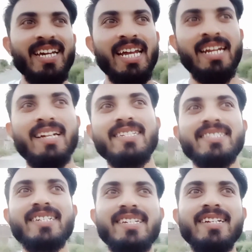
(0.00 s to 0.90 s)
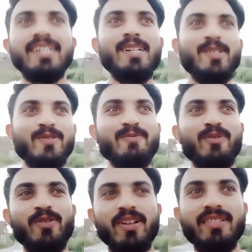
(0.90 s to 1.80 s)
एनालिस्ट की तो
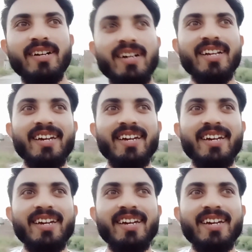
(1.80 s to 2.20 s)
बोल रहा था कि